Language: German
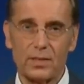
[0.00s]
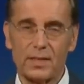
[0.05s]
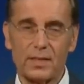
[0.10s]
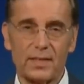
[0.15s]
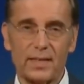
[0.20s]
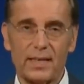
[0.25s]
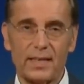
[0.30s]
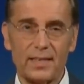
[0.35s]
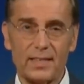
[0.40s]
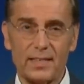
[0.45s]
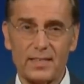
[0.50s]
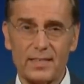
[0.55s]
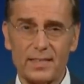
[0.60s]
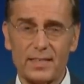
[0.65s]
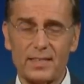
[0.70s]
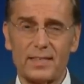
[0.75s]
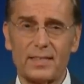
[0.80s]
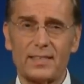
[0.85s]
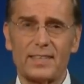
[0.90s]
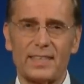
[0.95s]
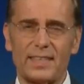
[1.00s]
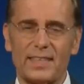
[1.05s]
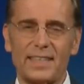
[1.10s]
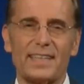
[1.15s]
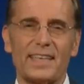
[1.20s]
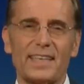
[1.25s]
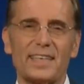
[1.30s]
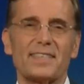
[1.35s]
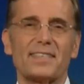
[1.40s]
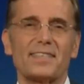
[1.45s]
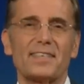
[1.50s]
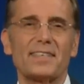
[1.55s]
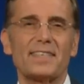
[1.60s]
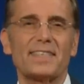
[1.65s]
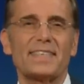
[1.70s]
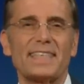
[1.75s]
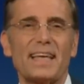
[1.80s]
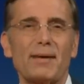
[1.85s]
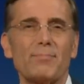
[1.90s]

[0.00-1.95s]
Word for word: genegen ist, mindestens genesen ist.